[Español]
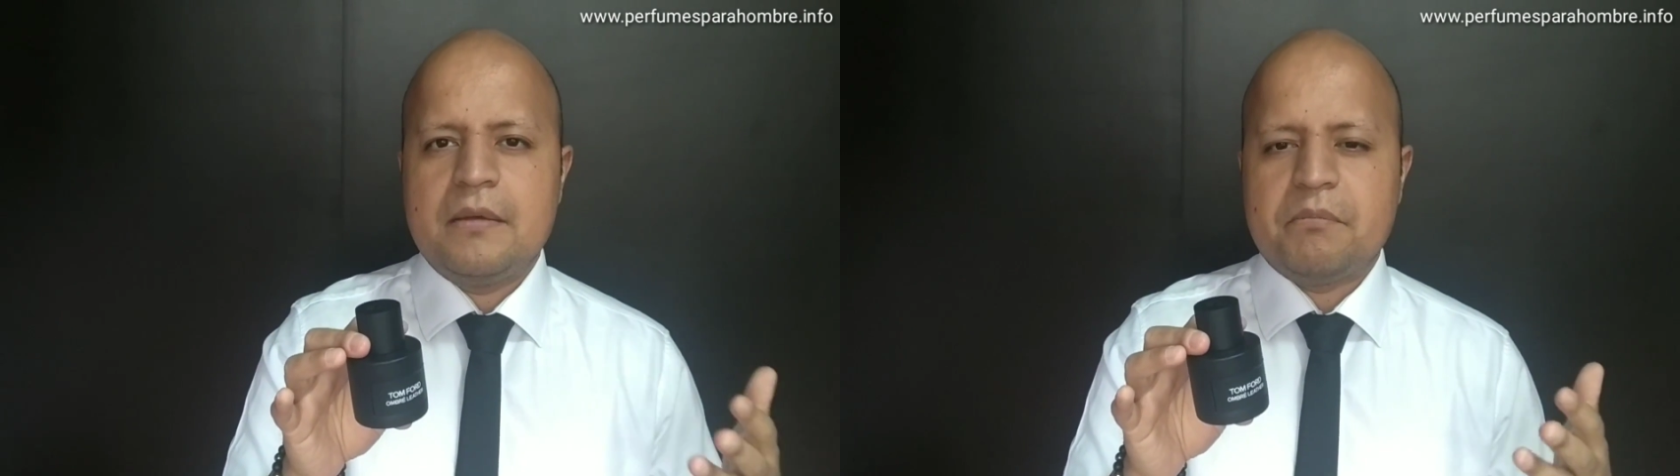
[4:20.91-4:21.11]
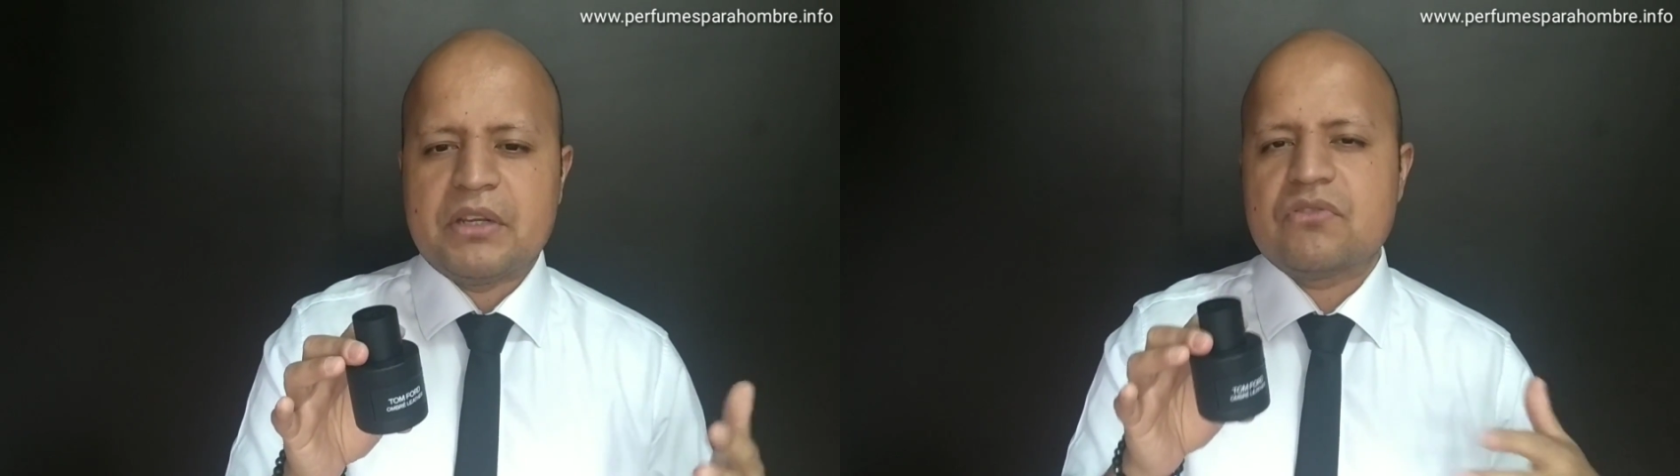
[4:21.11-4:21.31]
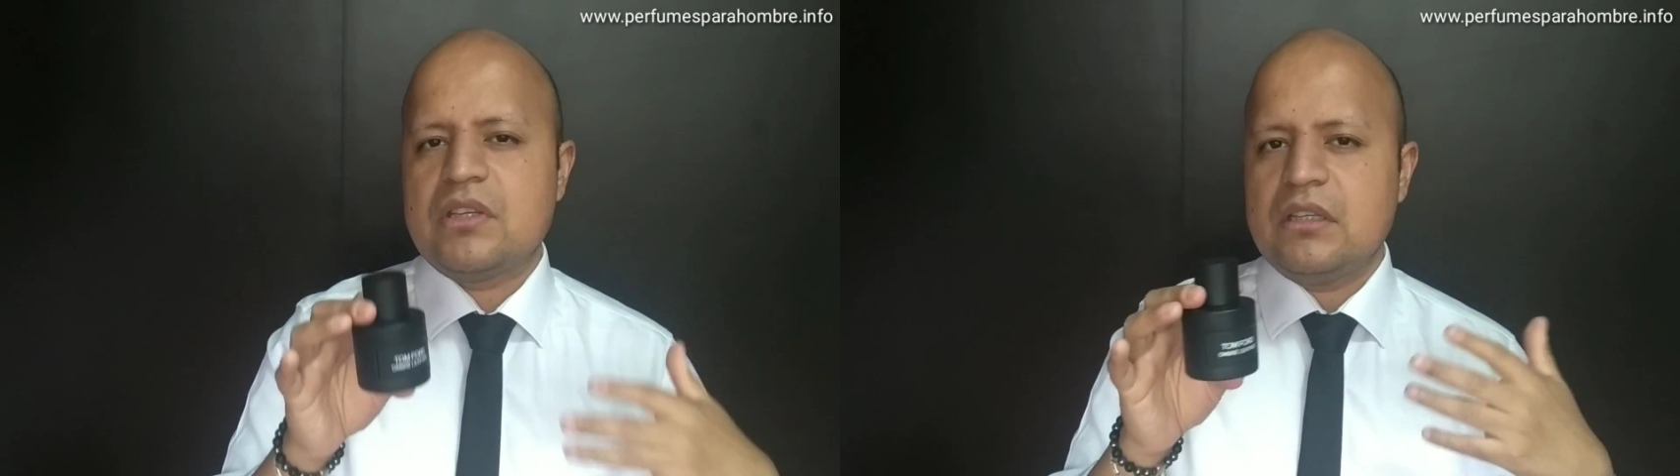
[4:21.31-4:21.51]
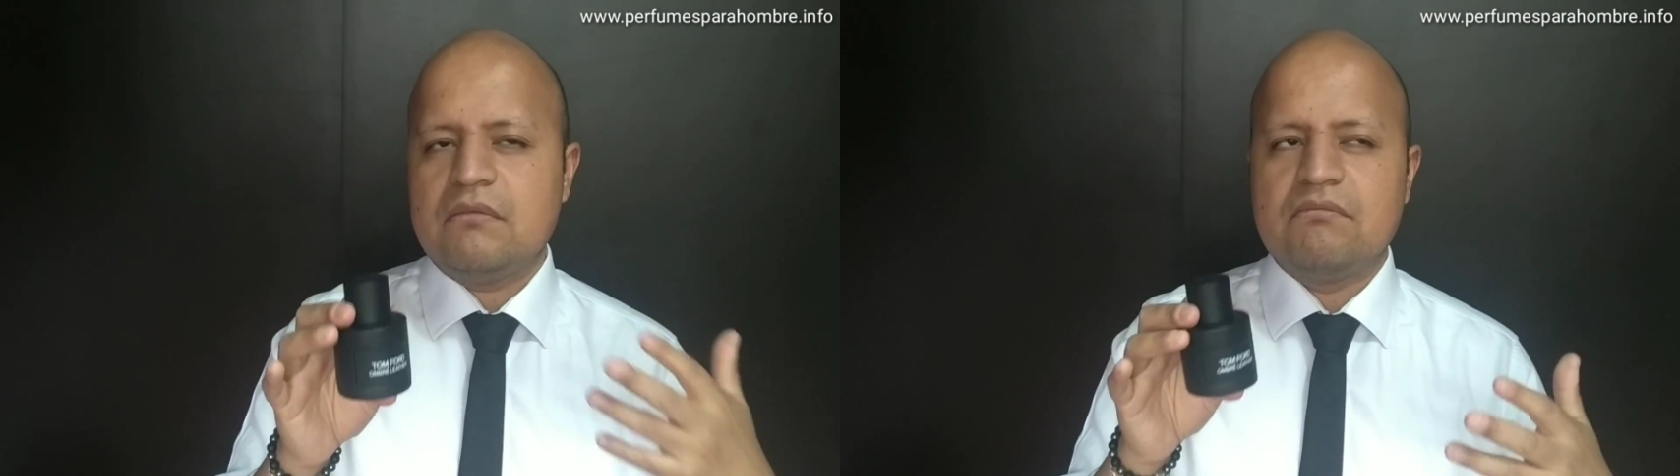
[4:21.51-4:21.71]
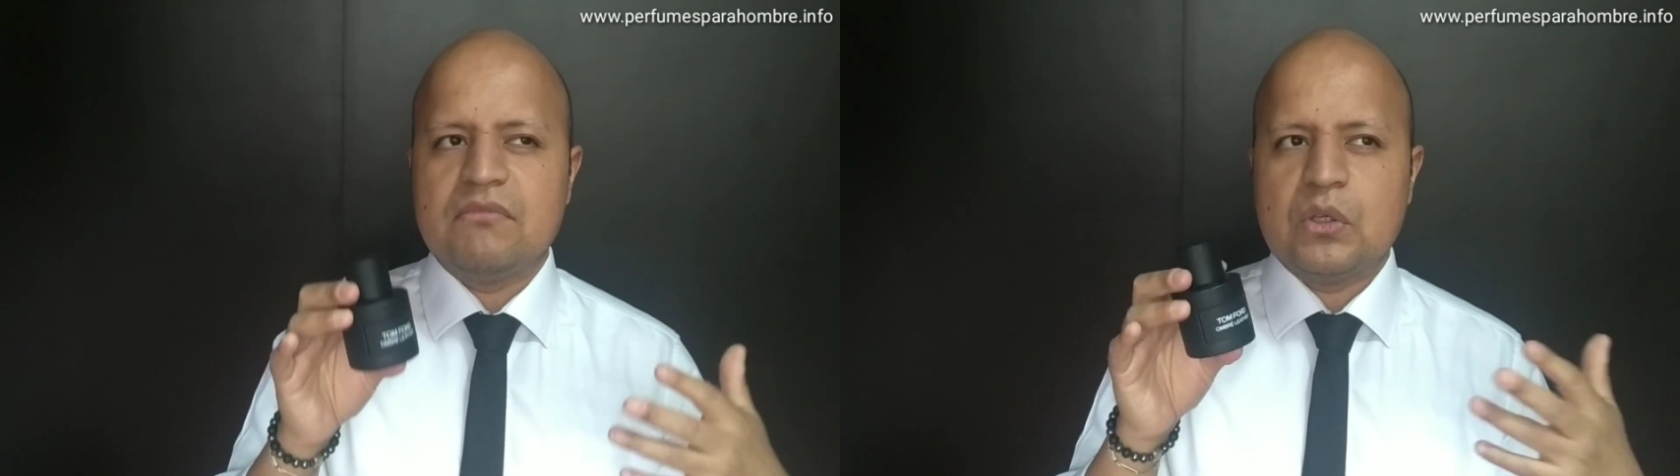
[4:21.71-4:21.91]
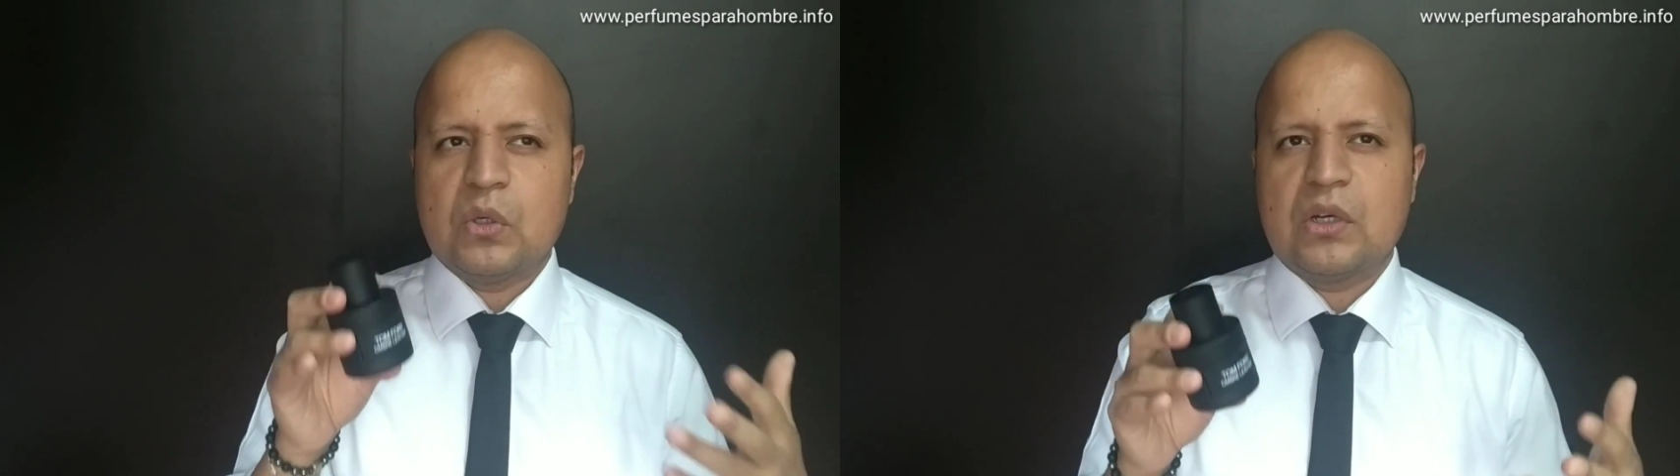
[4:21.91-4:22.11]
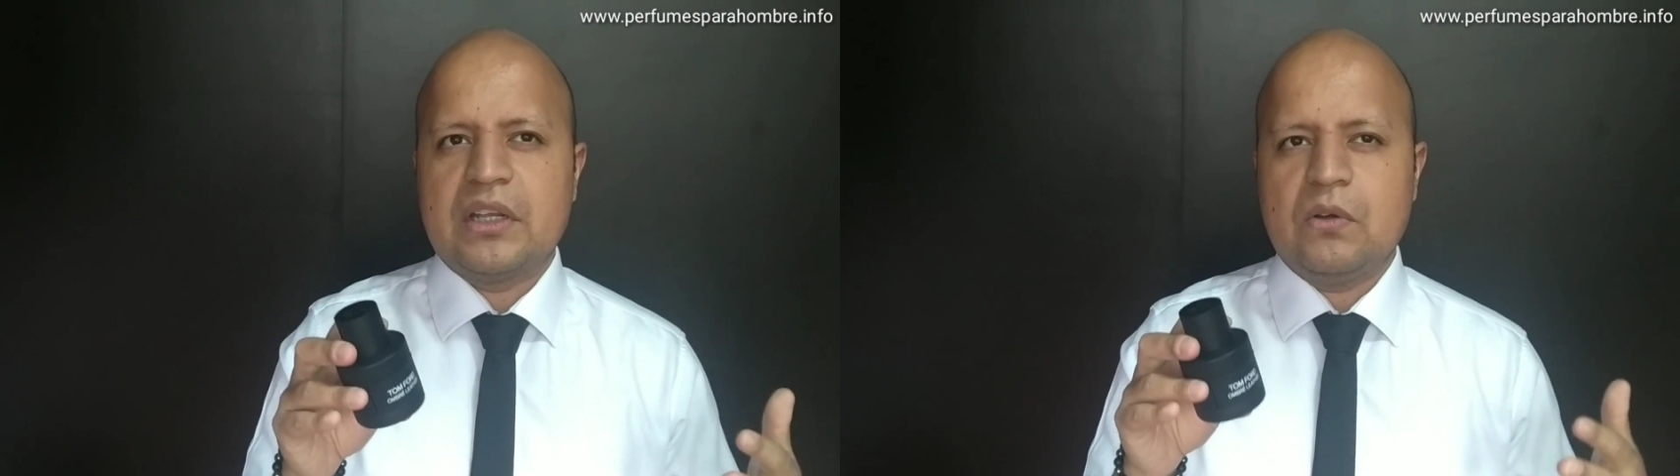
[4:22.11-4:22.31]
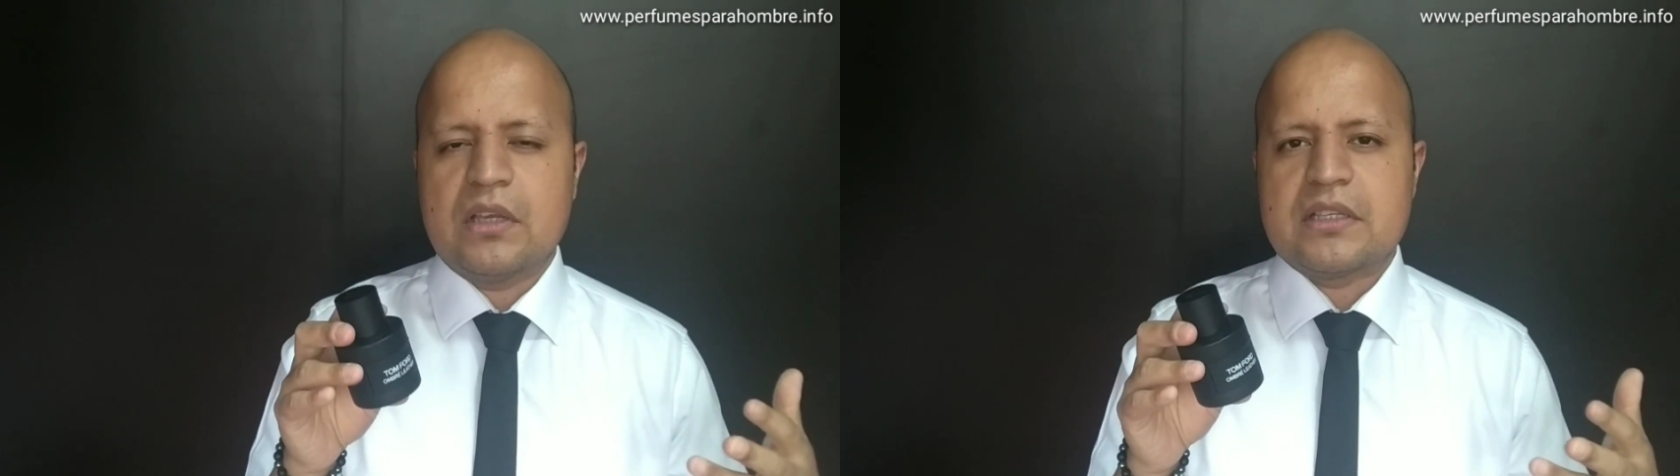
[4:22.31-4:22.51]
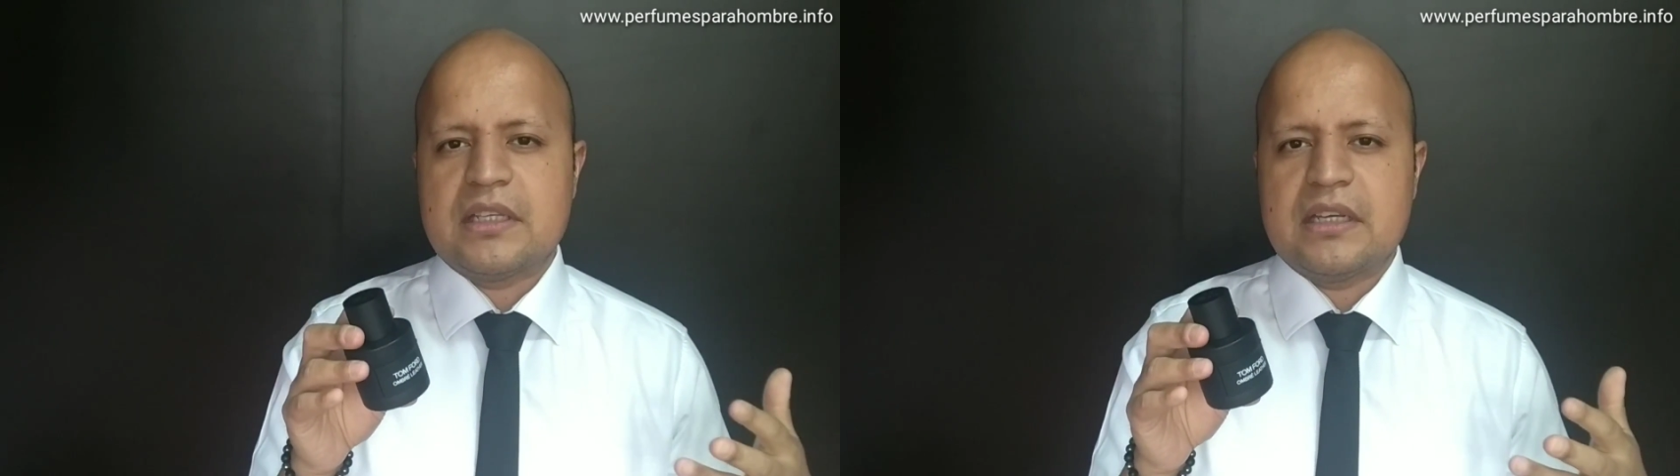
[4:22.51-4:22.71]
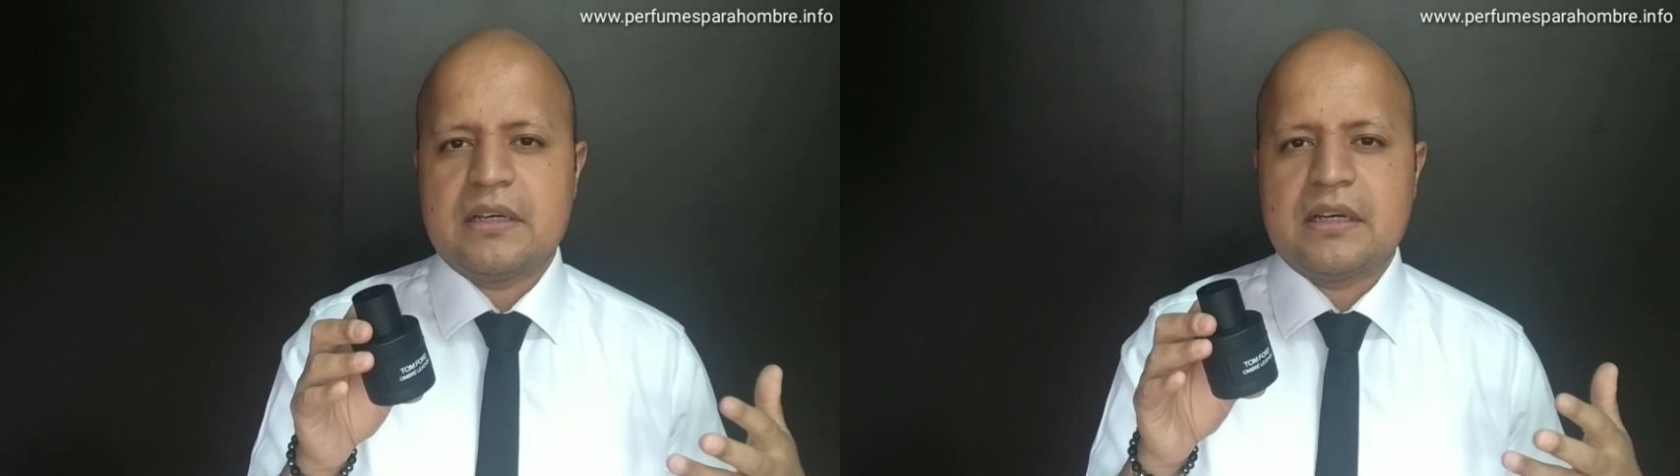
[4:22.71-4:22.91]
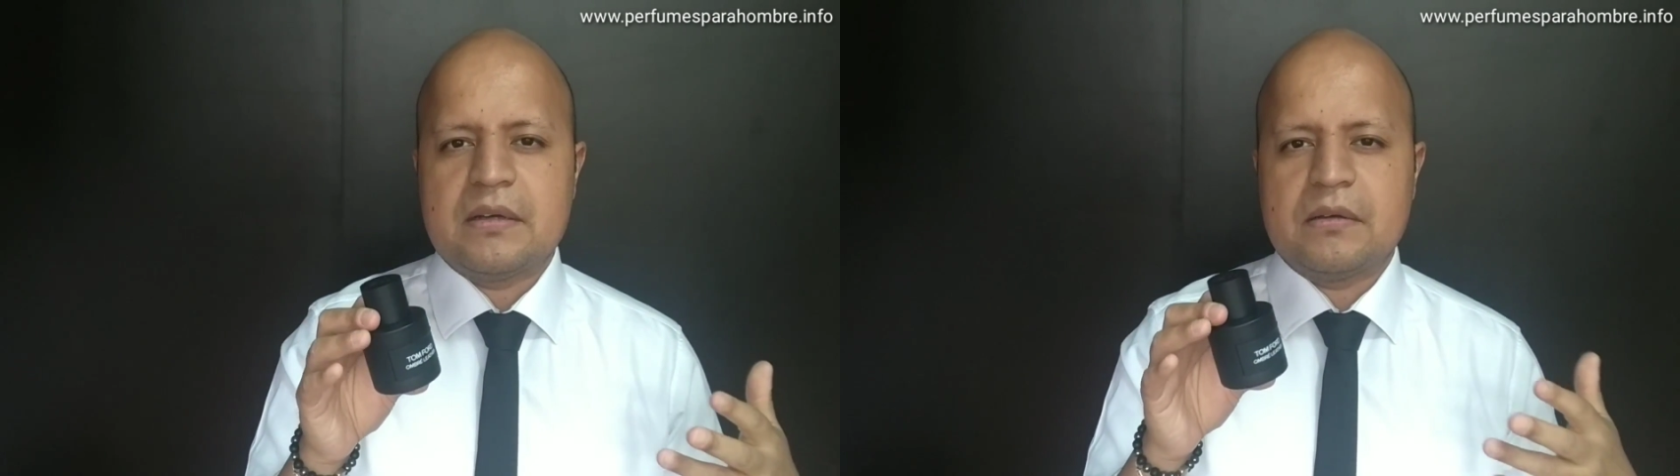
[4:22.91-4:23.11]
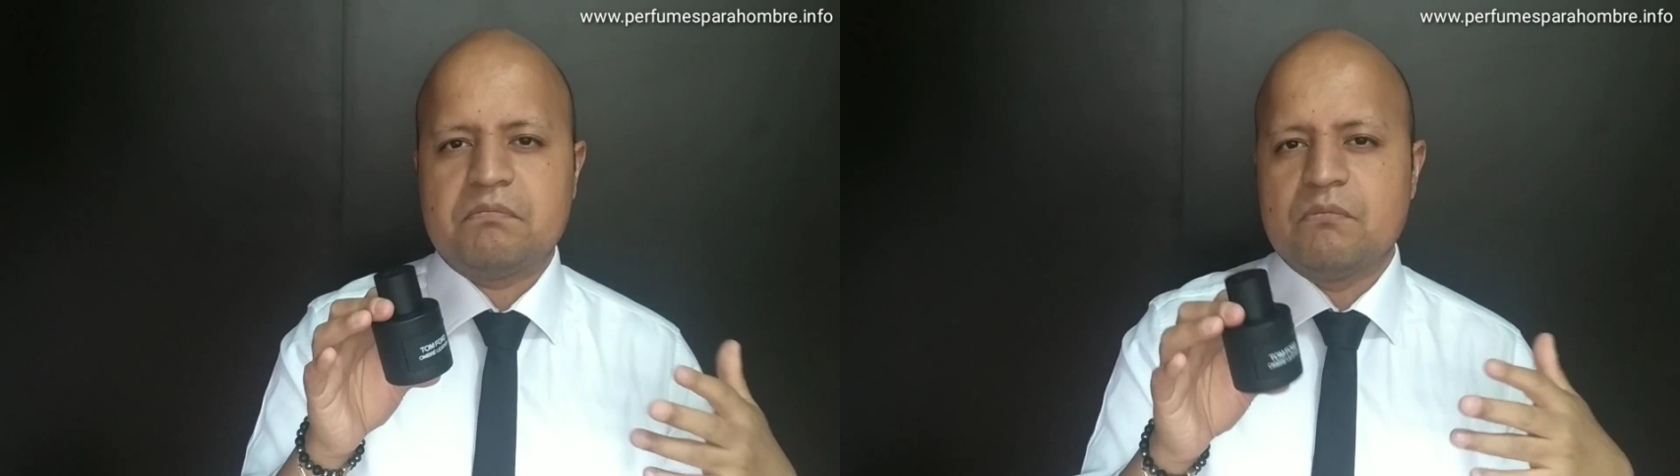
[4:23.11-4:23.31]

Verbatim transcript: pero sí no creo que sea